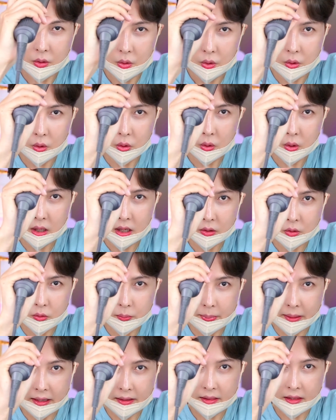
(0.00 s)
5 하고
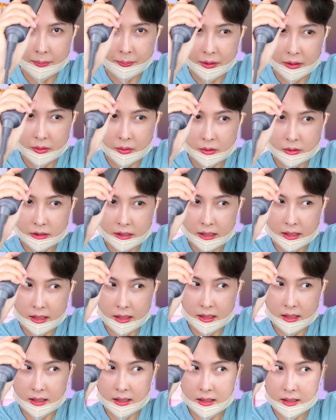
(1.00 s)
반대편으로
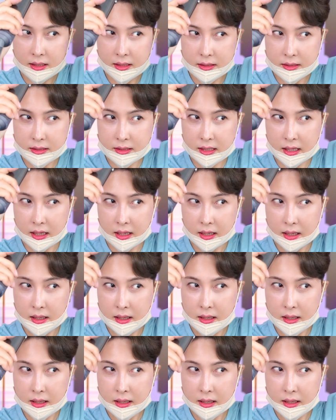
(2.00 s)
살짝